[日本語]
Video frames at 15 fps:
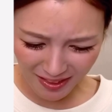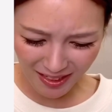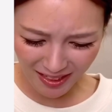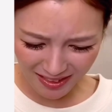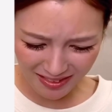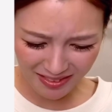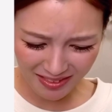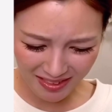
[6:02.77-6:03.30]

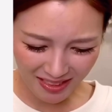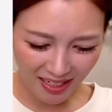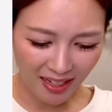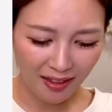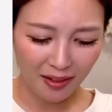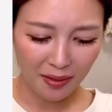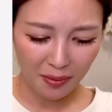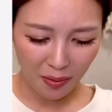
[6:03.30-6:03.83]
る。
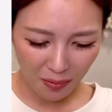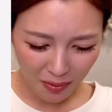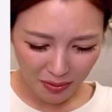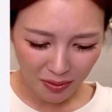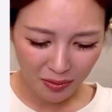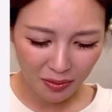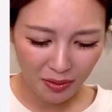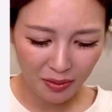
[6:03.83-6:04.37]
ここぞ
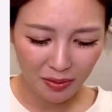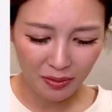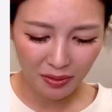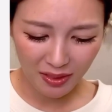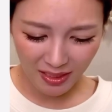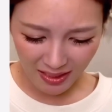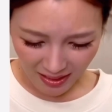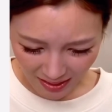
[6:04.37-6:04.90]
という時
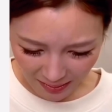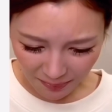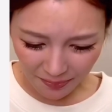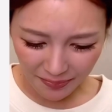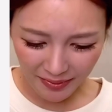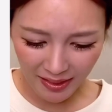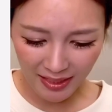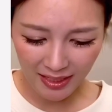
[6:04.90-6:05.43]
に
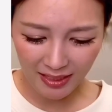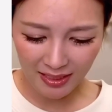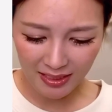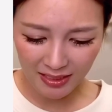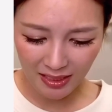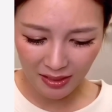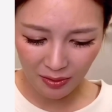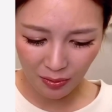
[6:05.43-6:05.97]
何かして
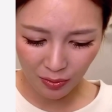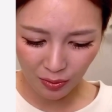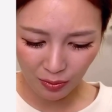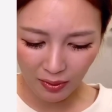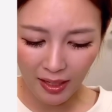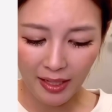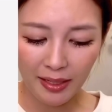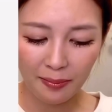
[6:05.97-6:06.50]
いることは
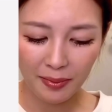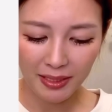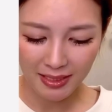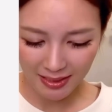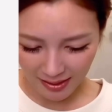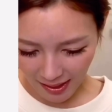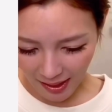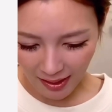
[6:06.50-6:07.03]
あります
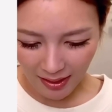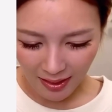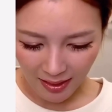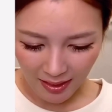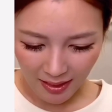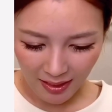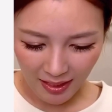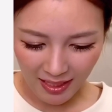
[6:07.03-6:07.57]
か？
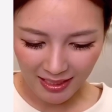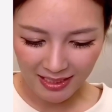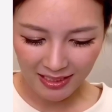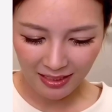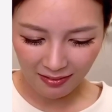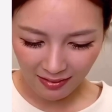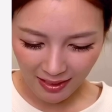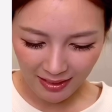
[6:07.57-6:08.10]
明日
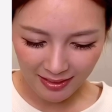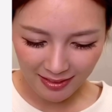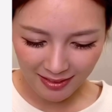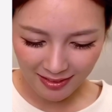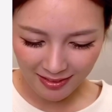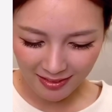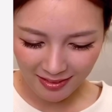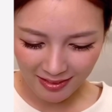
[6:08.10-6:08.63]
はゆる
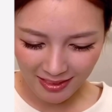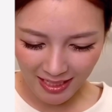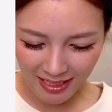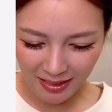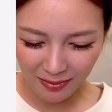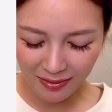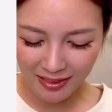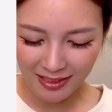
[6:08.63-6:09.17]
くやり
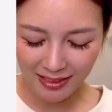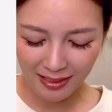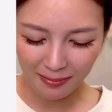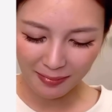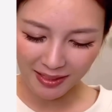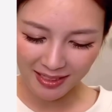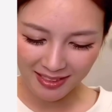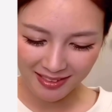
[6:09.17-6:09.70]
終えてき
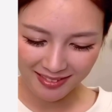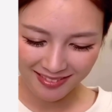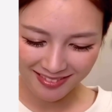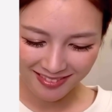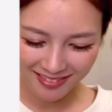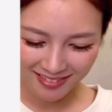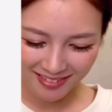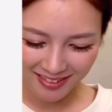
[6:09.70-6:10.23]
ます。
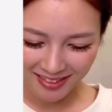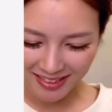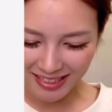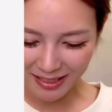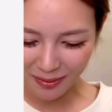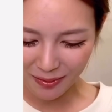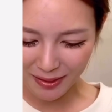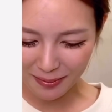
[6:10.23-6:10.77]
にっ
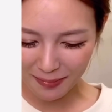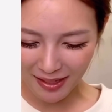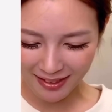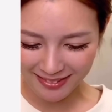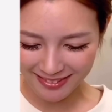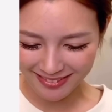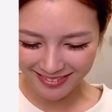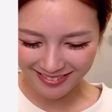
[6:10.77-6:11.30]
こり
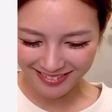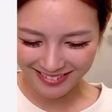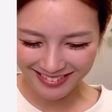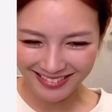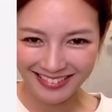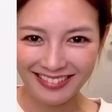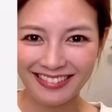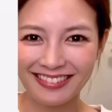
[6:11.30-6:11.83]
マークっ
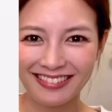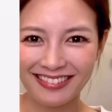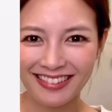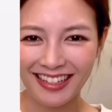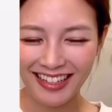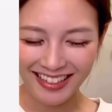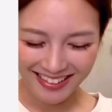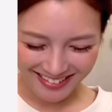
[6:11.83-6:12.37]

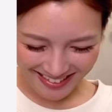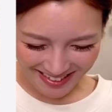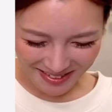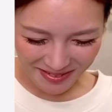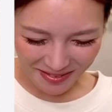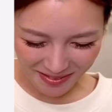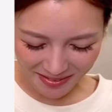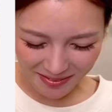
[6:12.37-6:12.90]
て
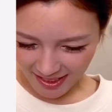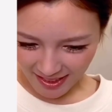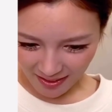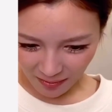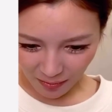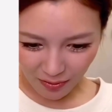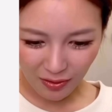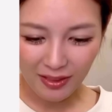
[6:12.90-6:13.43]
いう
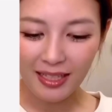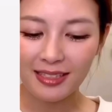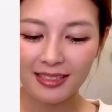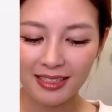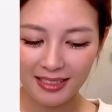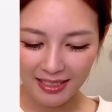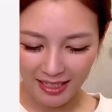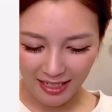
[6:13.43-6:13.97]
ことなんで
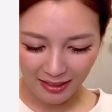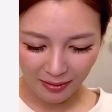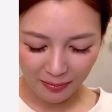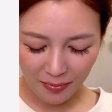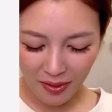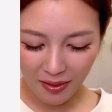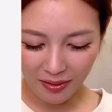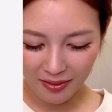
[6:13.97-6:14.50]
すけれど
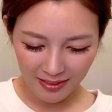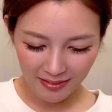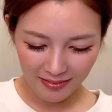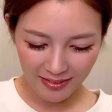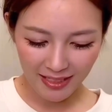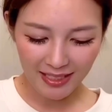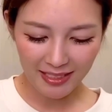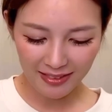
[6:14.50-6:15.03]
も、
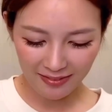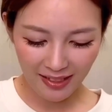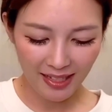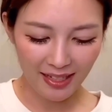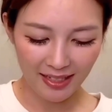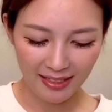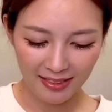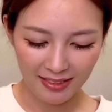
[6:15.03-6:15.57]
私
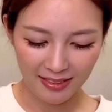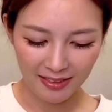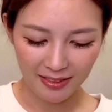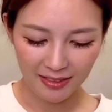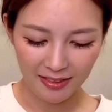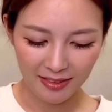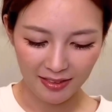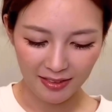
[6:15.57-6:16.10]
は
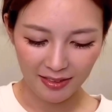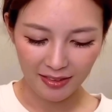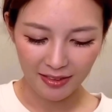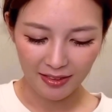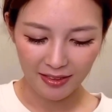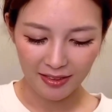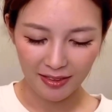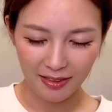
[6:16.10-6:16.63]

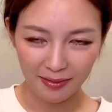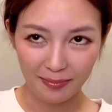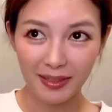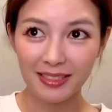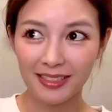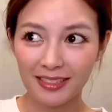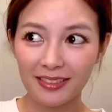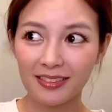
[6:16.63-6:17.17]
まず